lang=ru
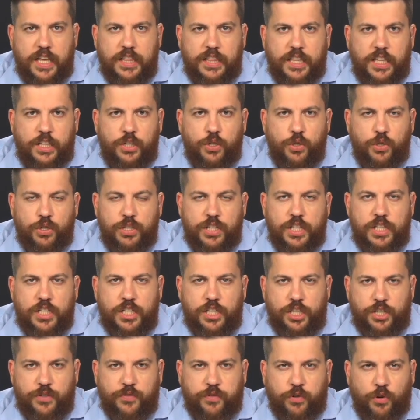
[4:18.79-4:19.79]
надежно
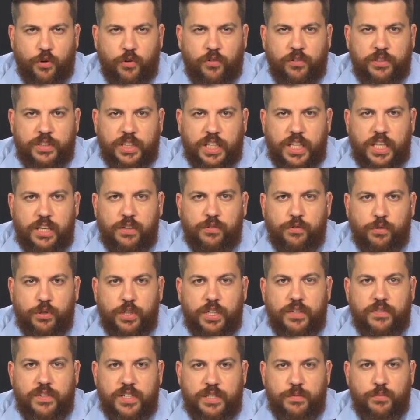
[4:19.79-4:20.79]
зашифрован и его
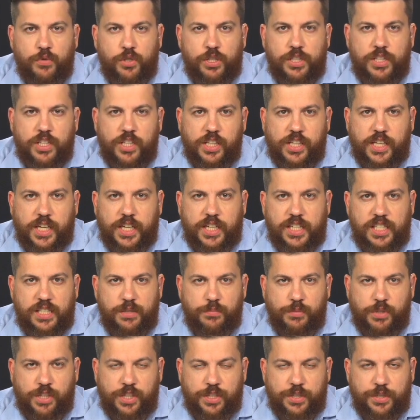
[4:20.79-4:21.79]
невозможно никак
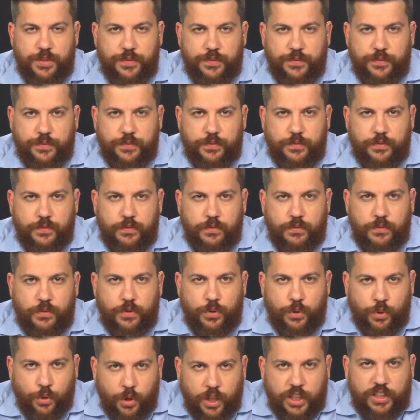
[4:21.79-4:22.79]
изменить.
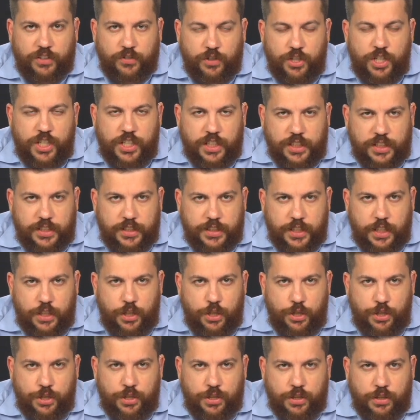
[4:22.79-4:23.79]
Но этого же
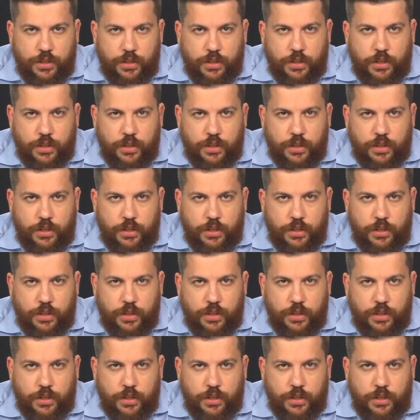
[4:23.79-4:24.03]
недостаточно.